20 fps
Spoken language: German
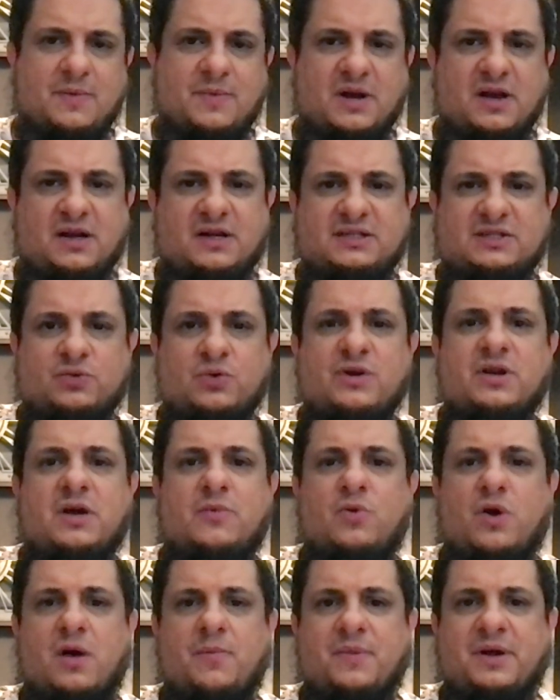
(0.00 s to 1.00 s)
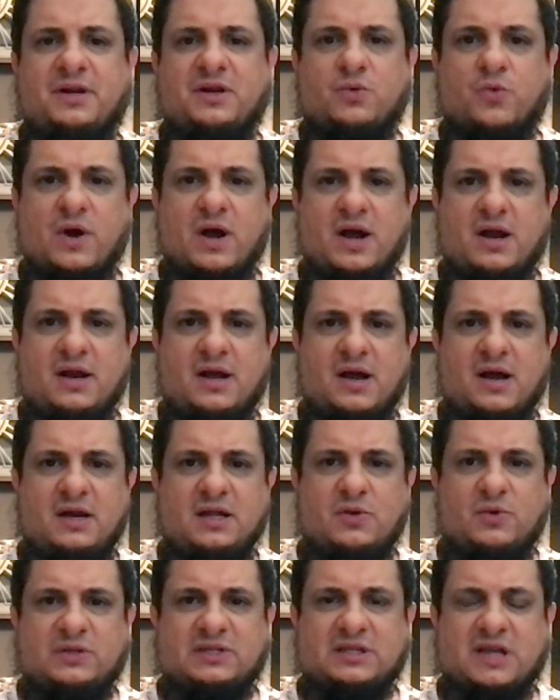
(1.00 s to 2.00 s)
ala Rasulina Muhammadin wa ala alihi
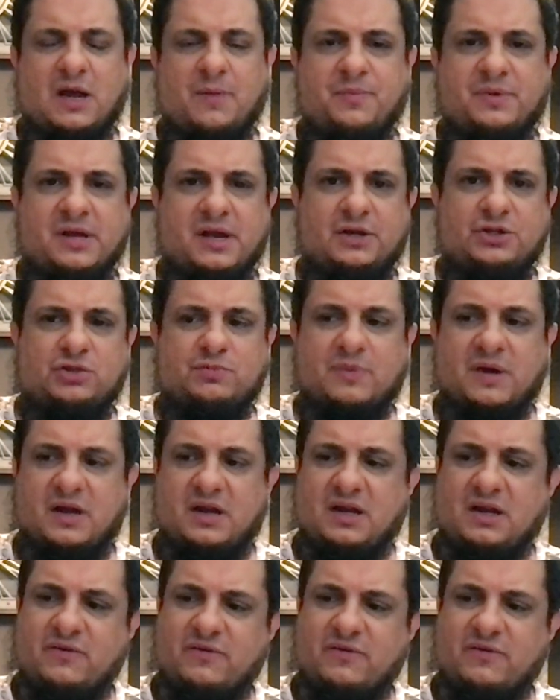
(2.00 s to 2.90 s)
wa sahbihi ajma'in.